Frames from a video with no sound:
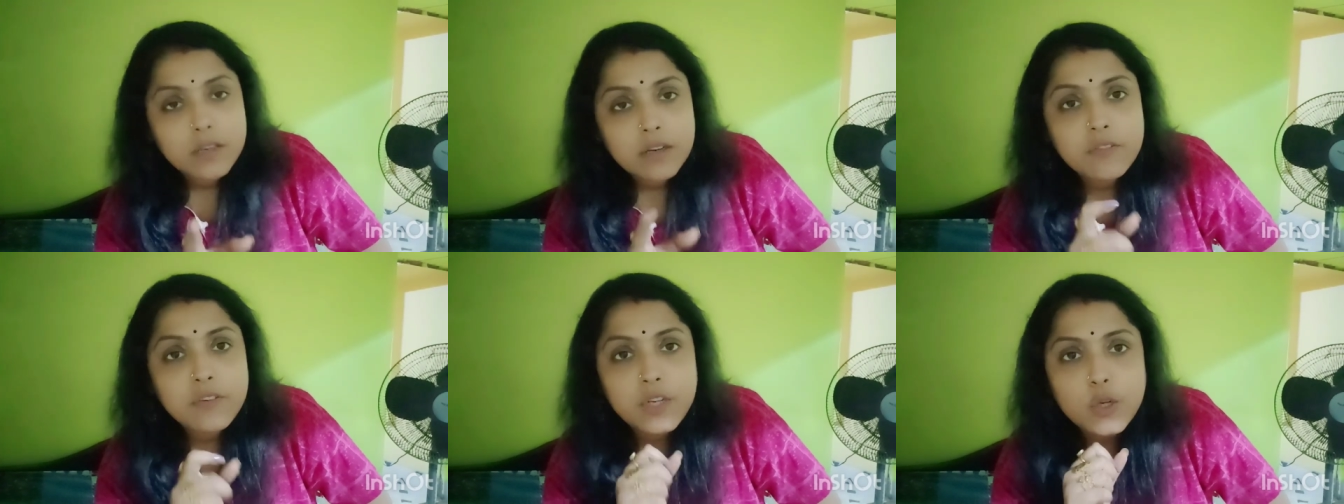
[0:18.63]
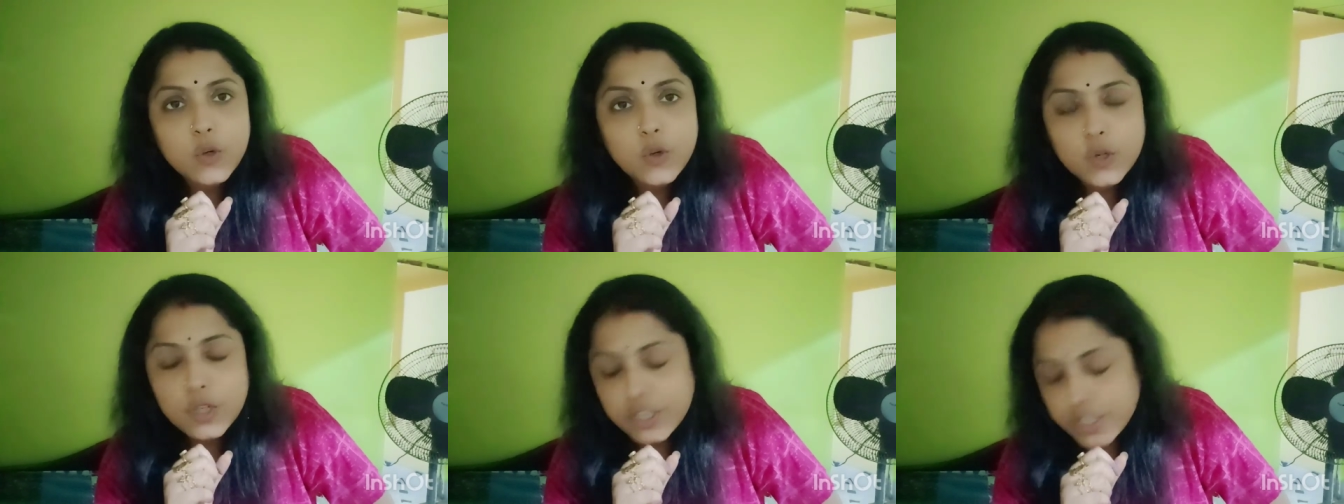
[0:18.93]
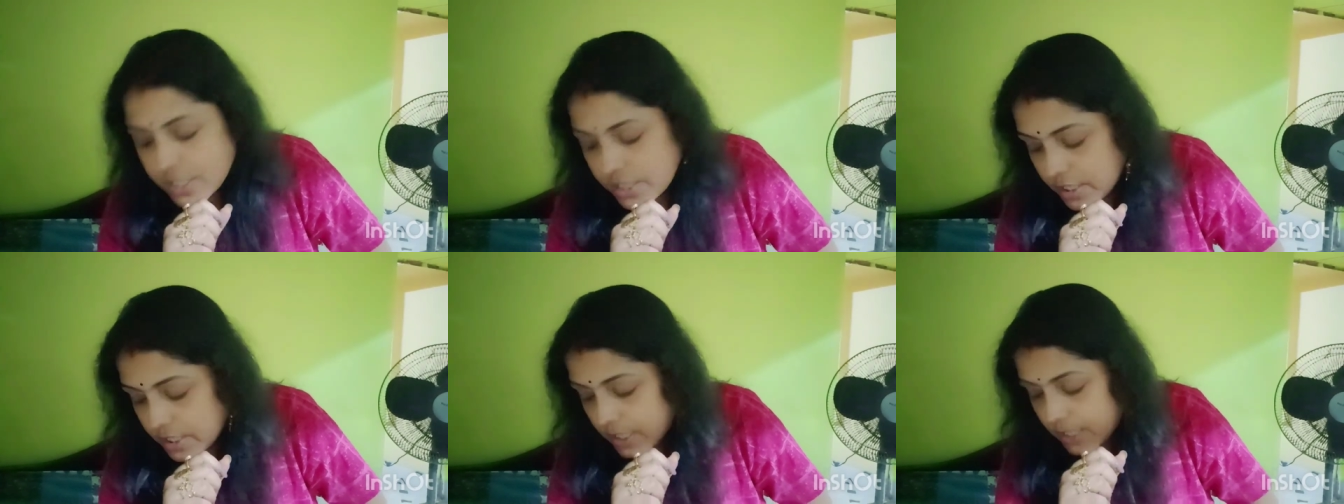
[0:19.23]
ভিডিও
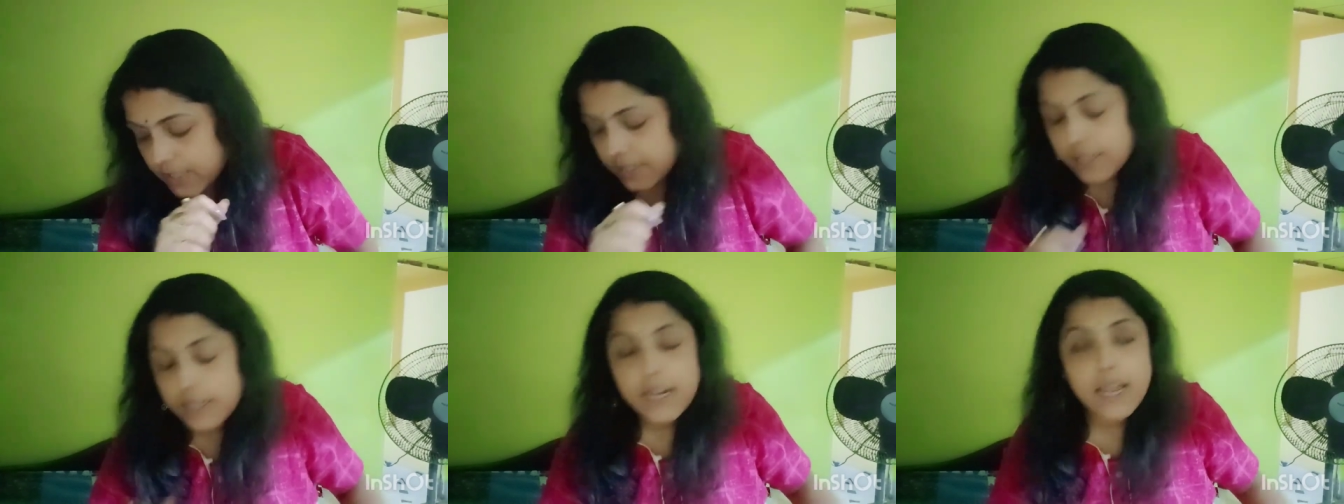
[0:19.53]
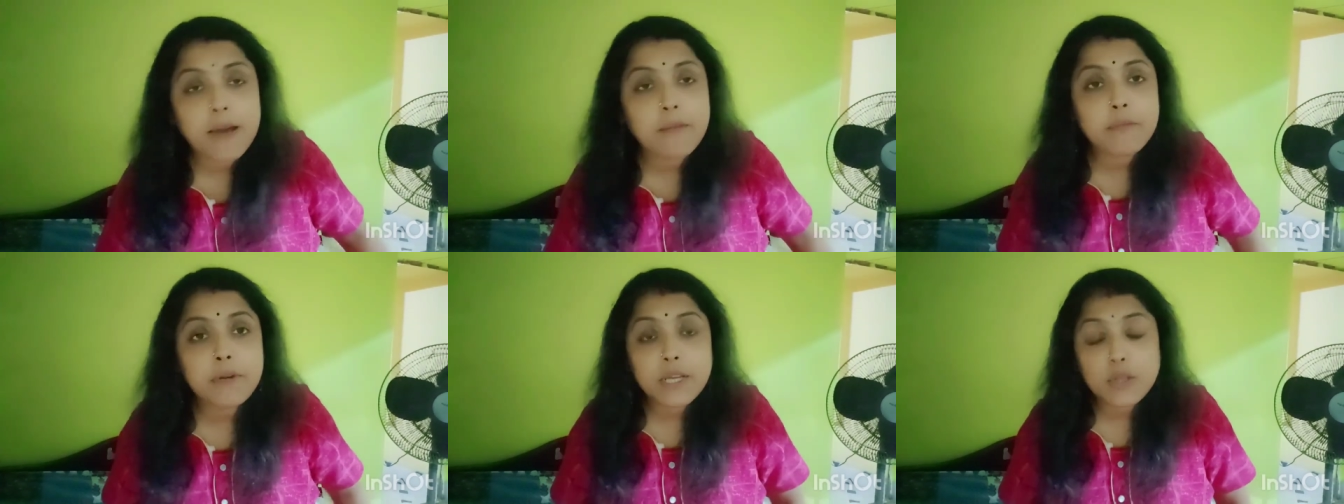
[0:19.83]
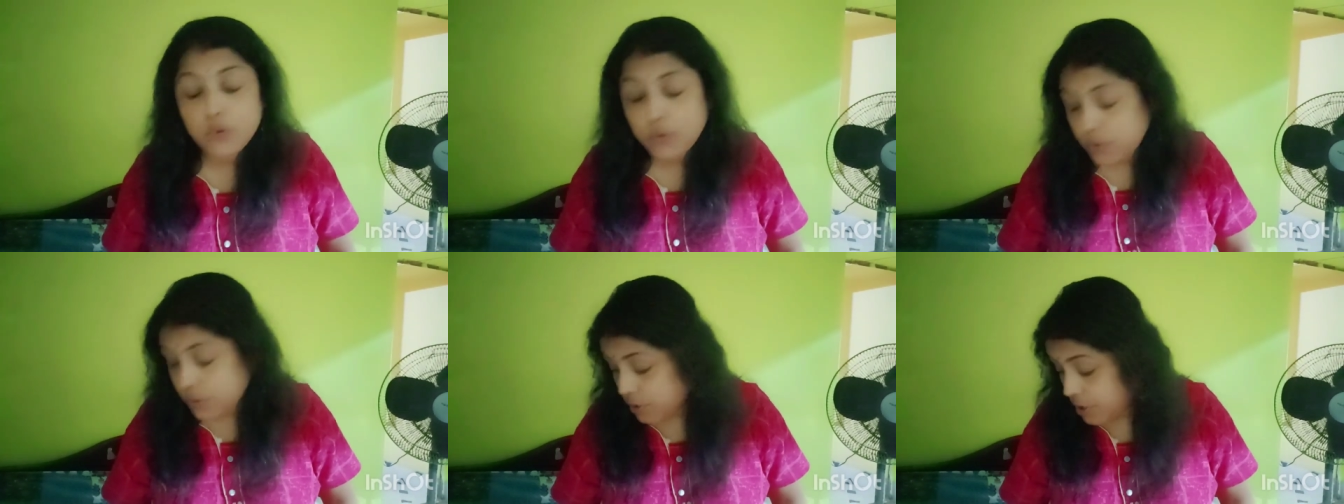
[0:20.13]
করেছে যেটা হ্যাঁ নামটা
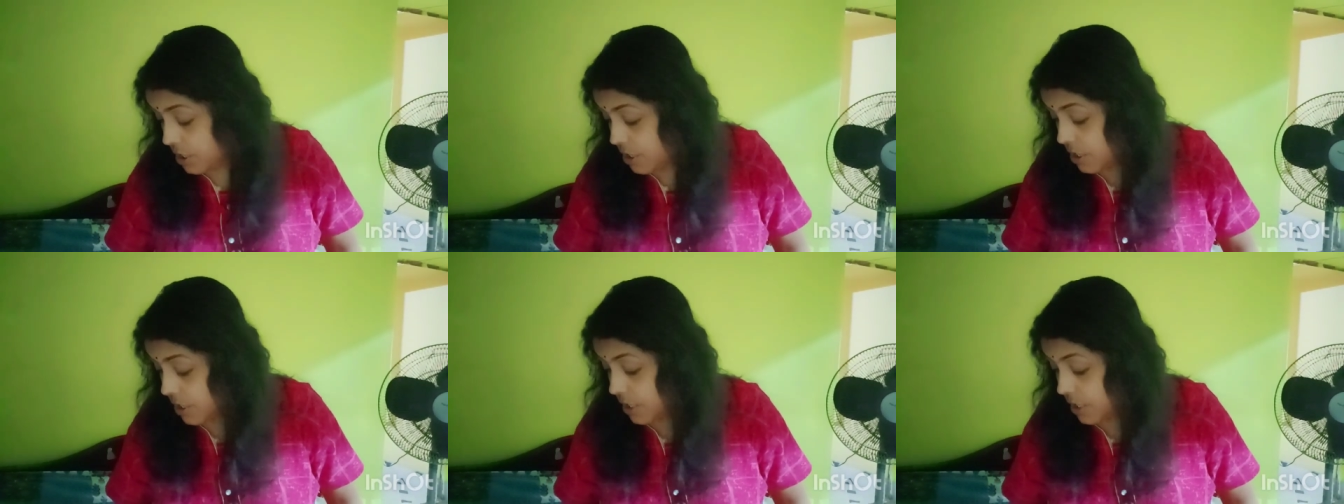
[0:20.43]
তুই তো নিসনি